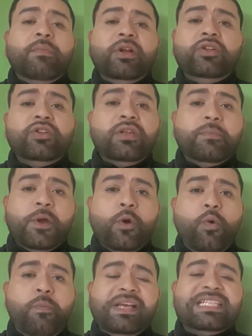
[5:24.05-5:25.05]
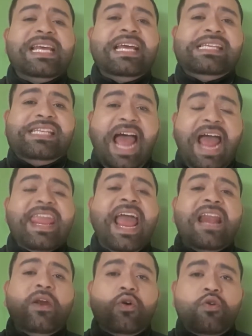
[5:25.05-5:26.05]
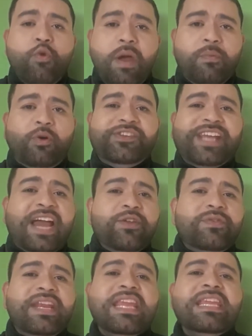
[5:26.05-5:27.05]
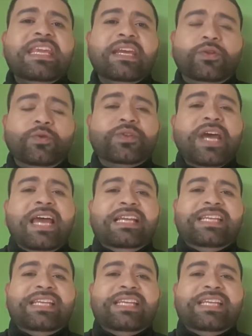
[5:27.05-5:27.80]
pero no te preocupes, ya hay algo nuevo, ya hay una inquietud,